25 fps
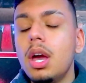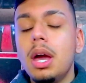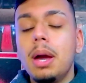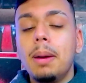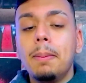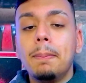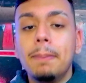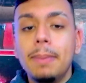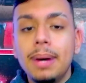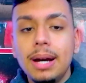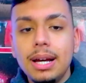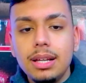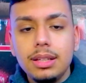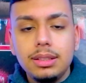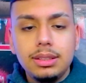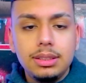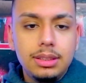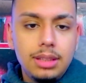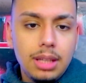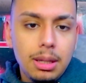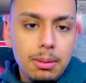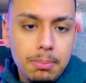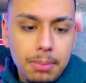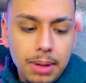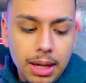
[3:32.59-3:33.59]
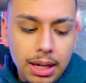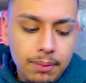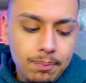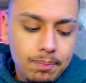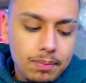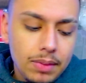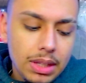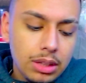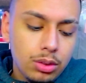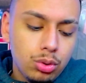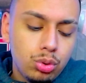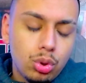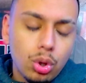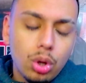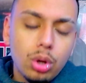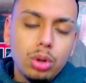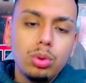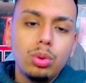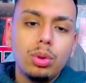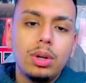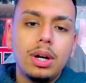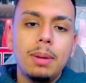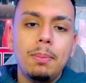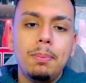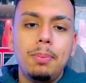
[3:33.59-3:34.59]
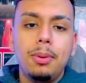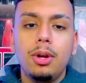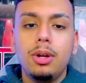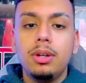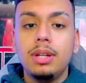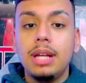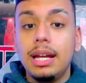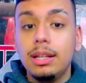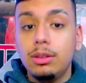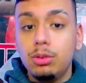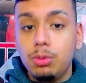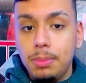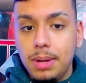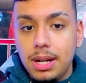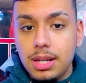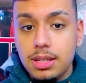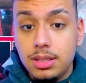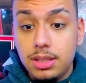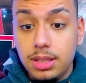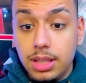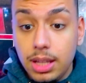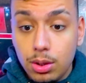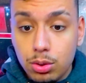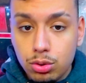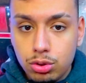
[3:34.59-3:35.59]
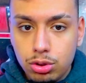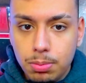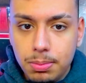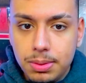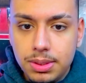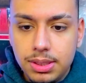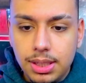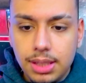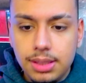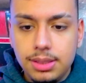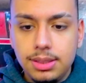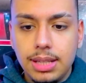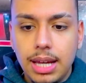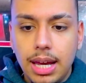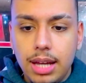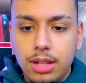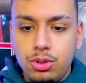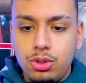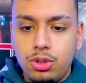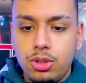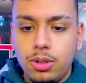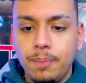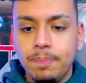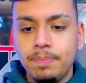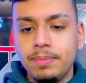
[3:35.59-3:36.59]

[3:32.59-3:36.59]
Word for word: mas também em torno do Campeonato Brasileiro Sub-17.